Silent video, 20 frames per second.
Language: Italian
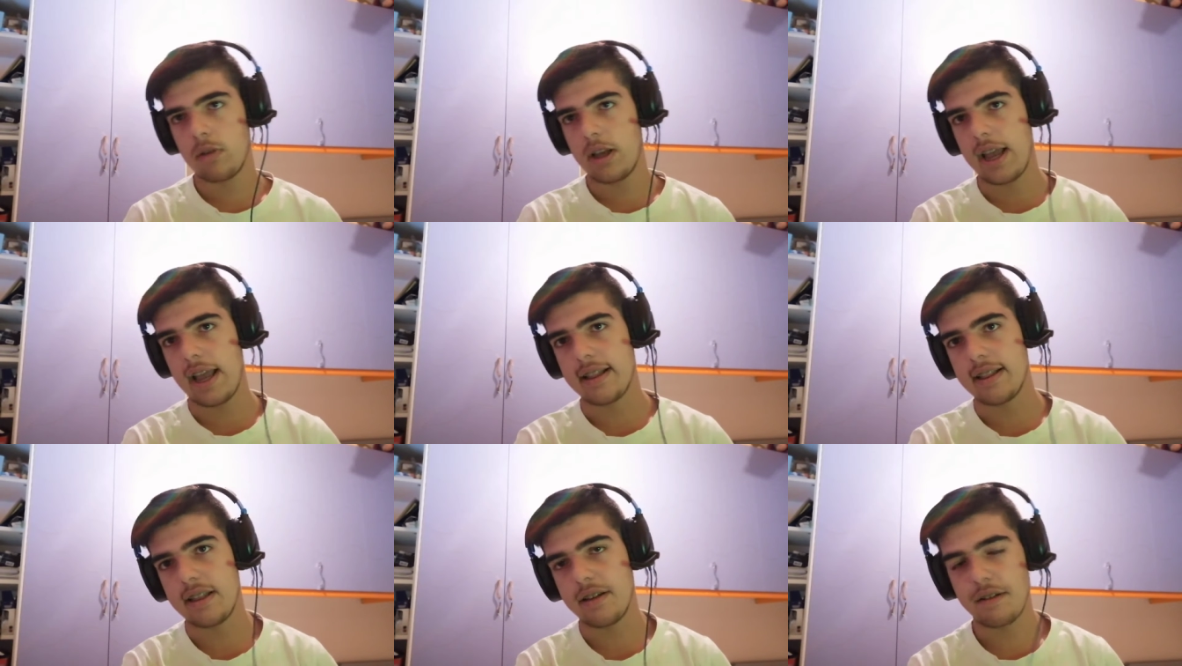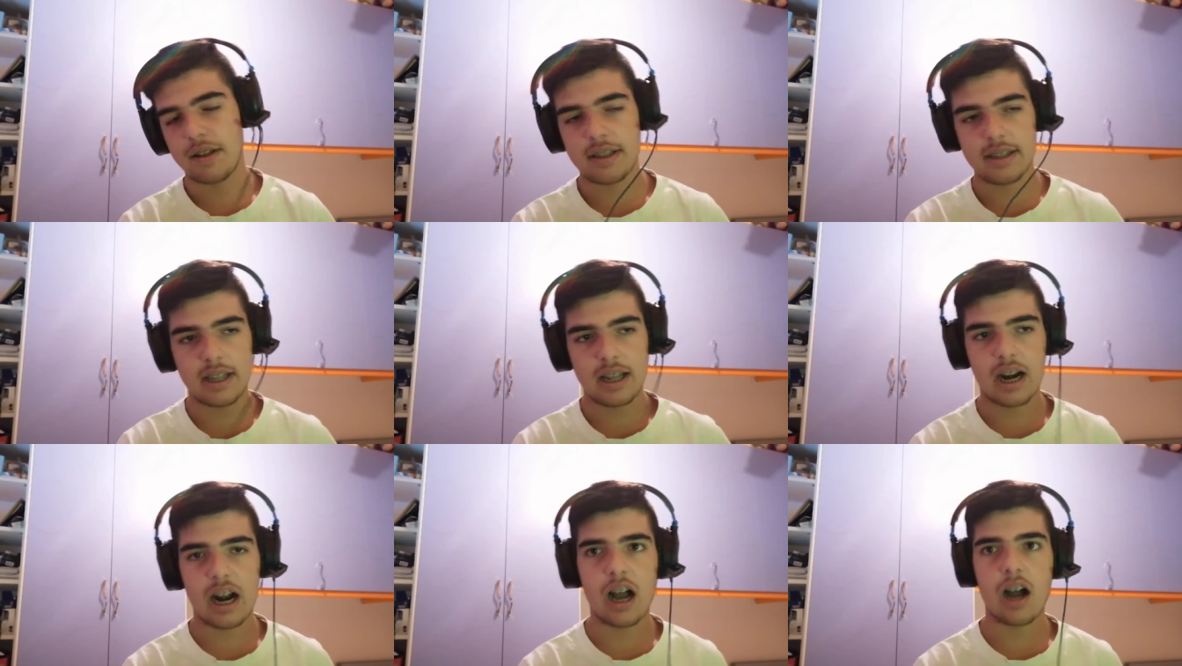e
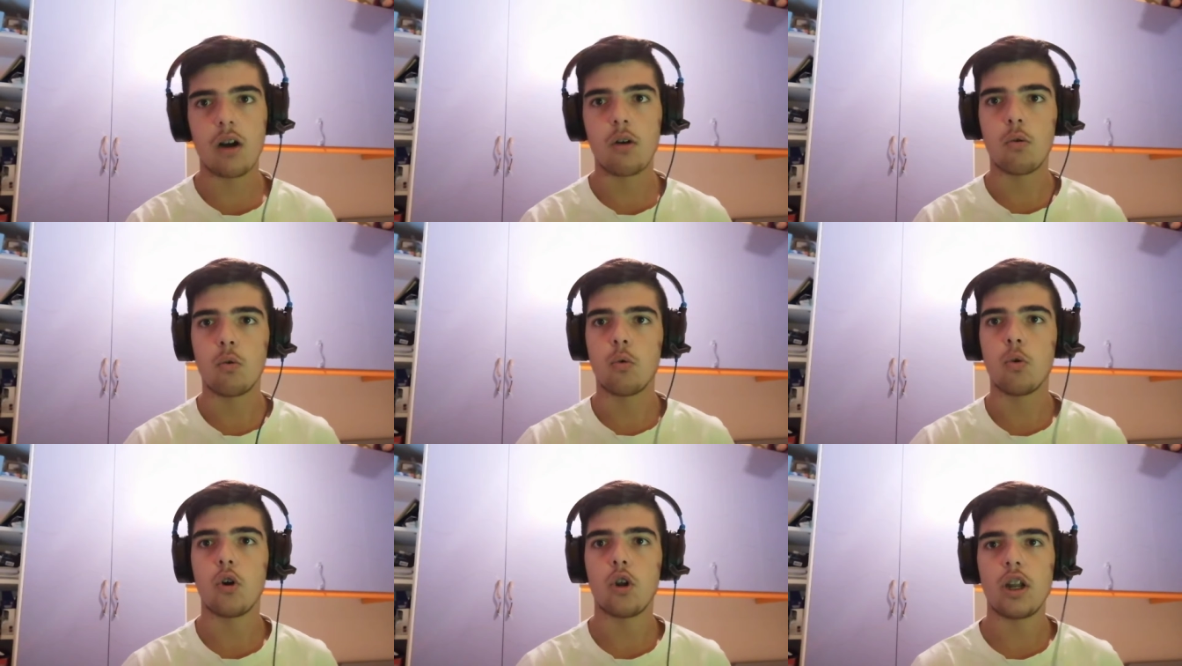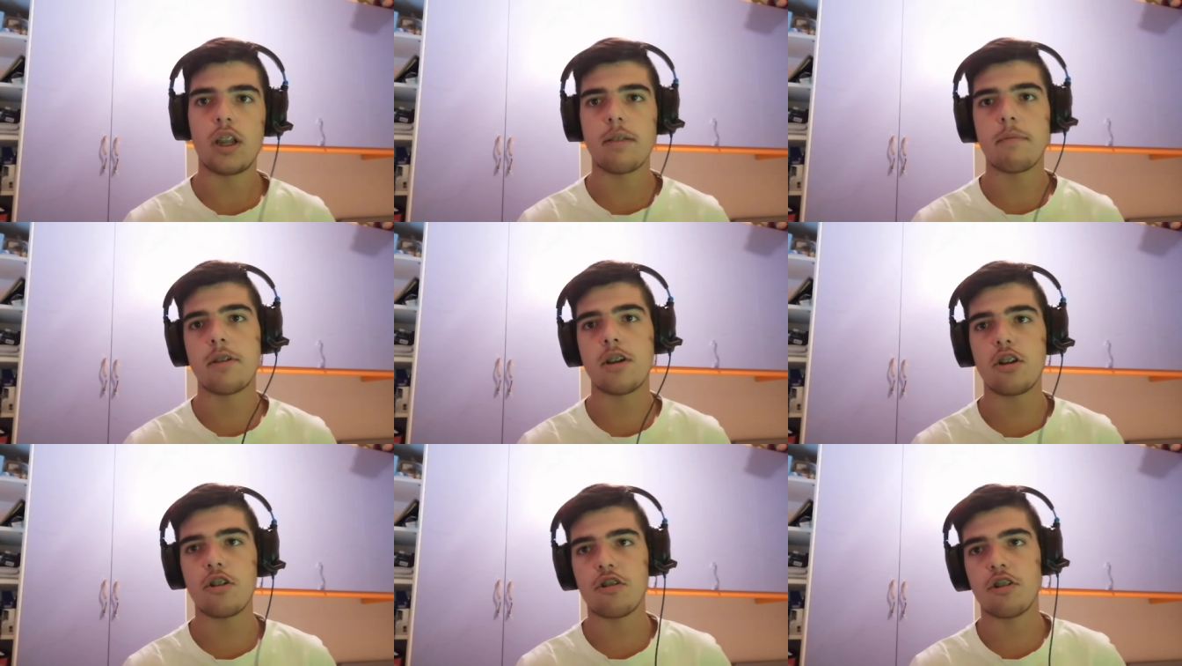diventerà uno
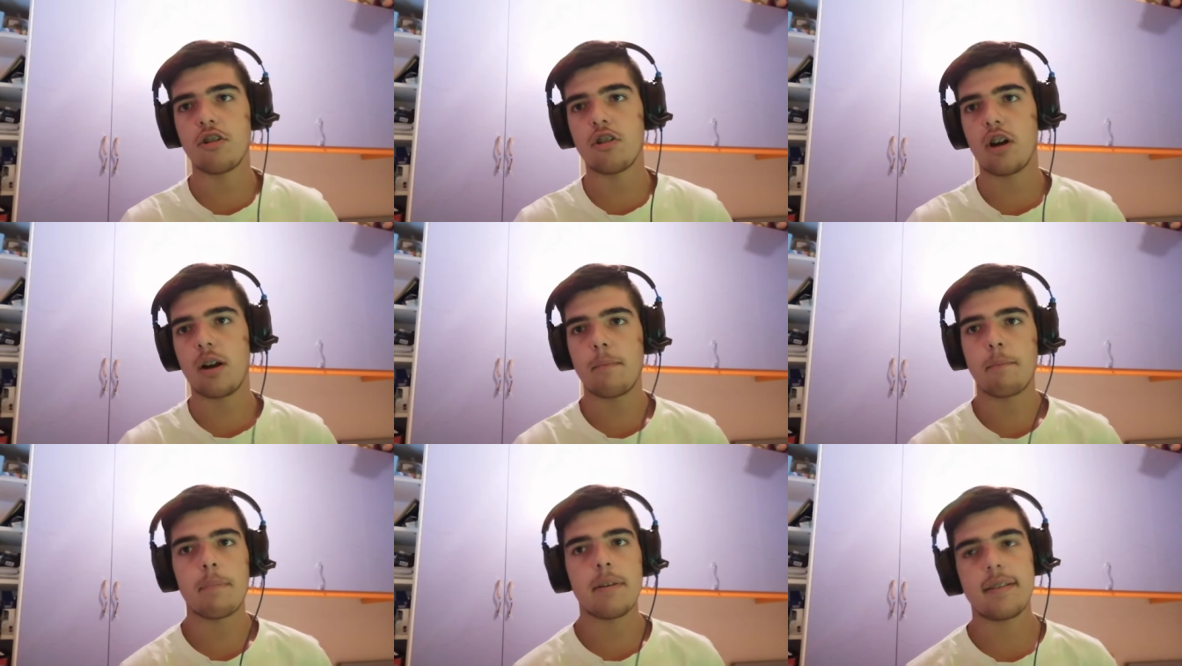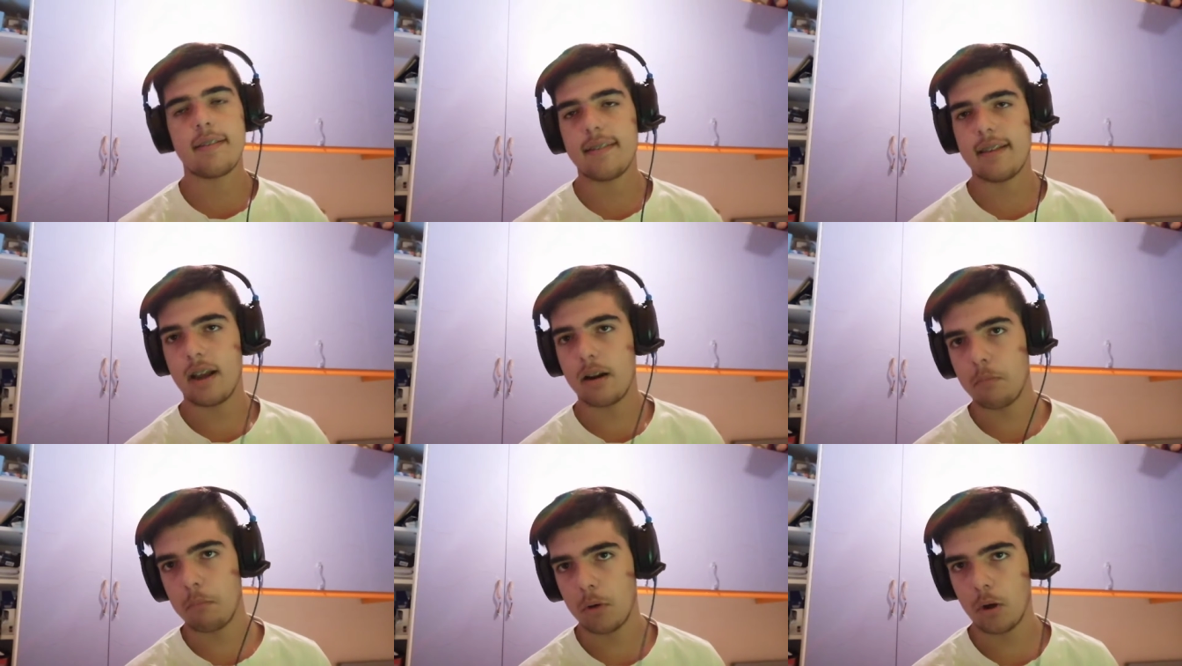dei migliori
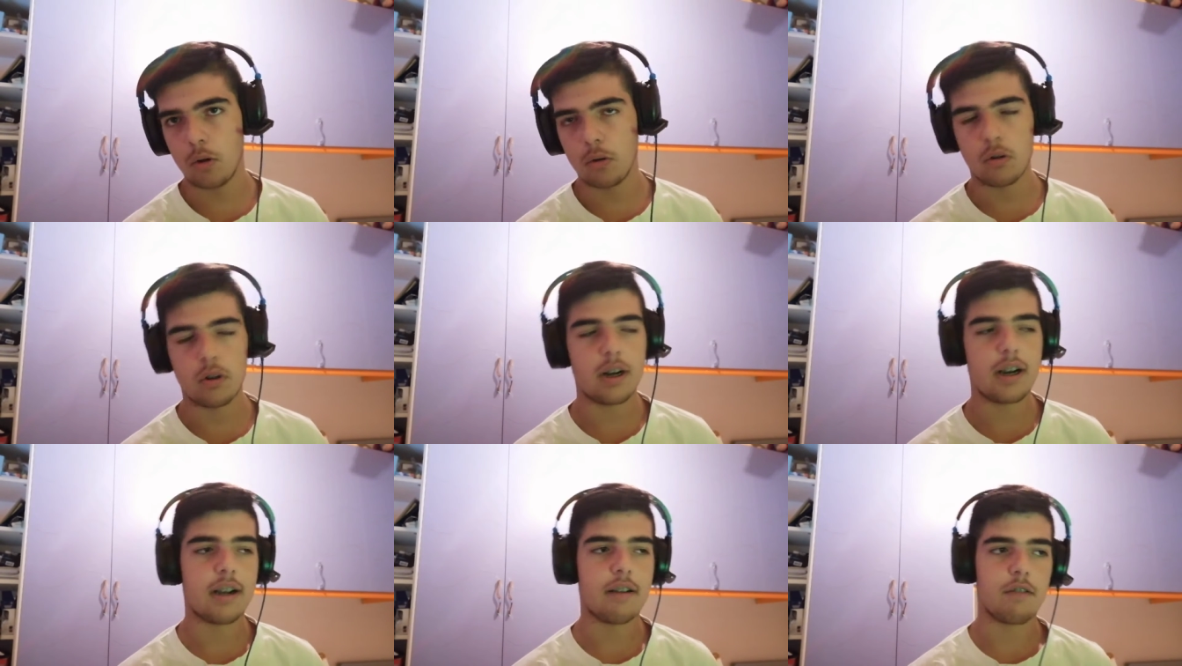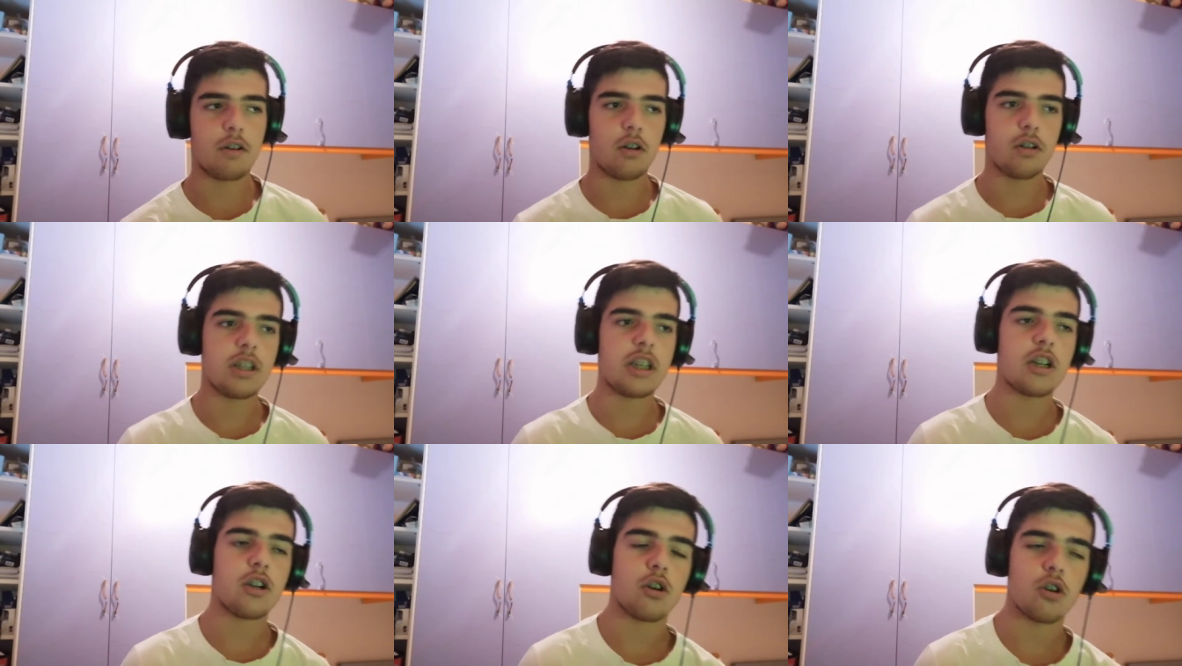centrocampisti al mondo, regà, ve
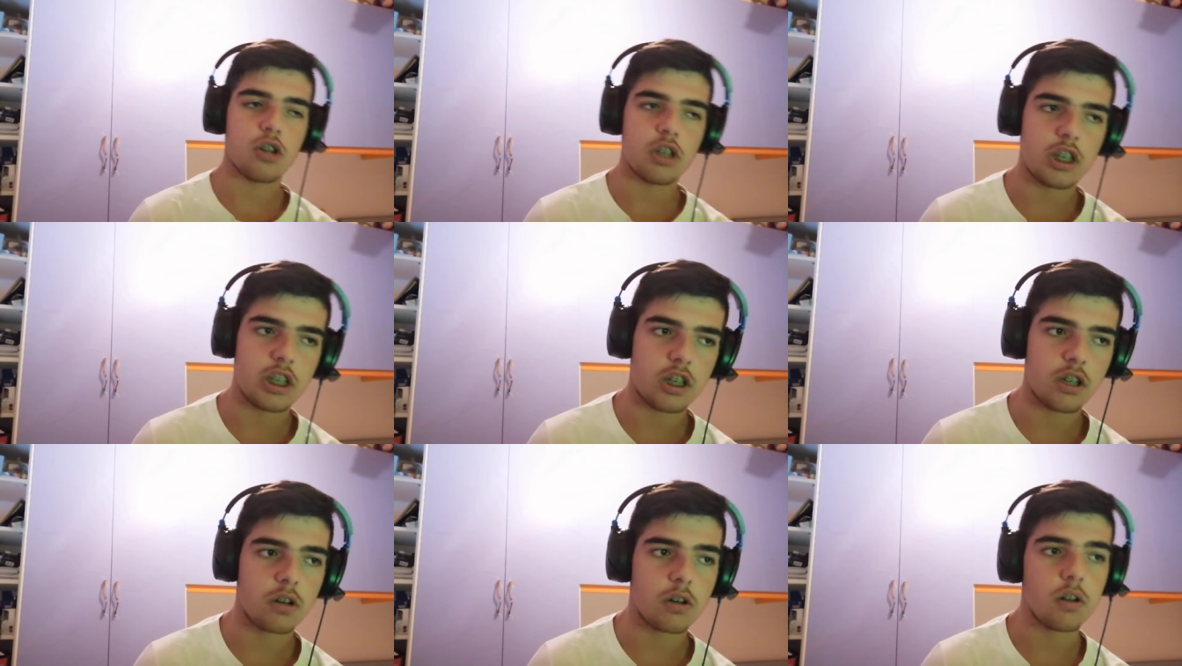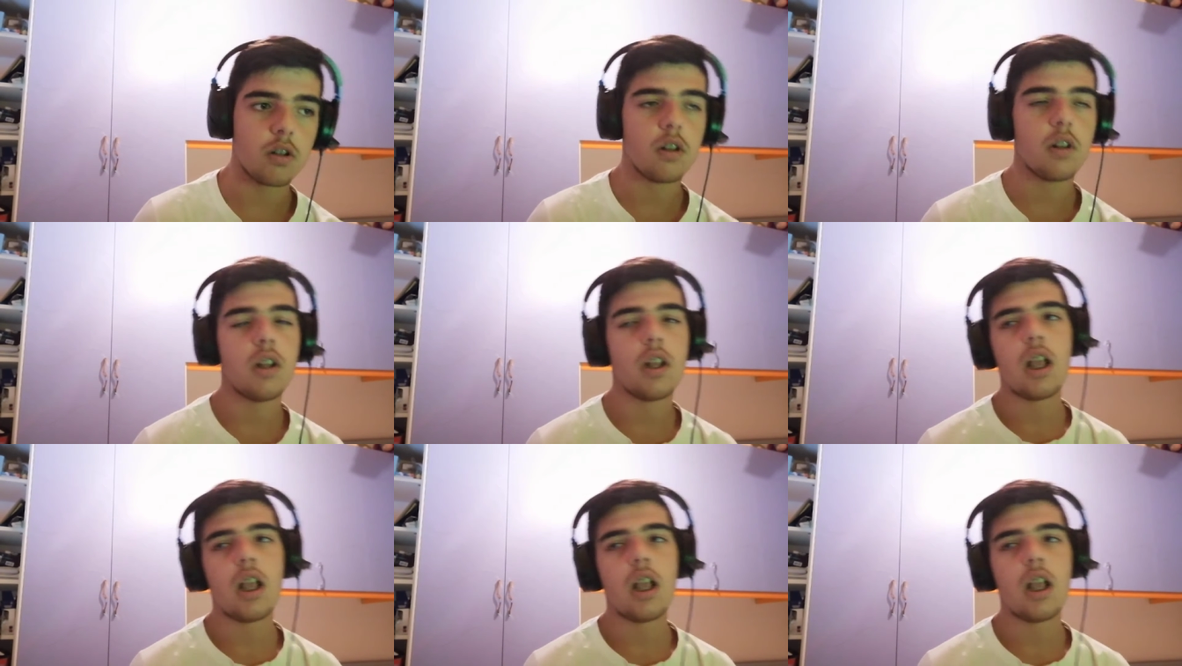lo dico io.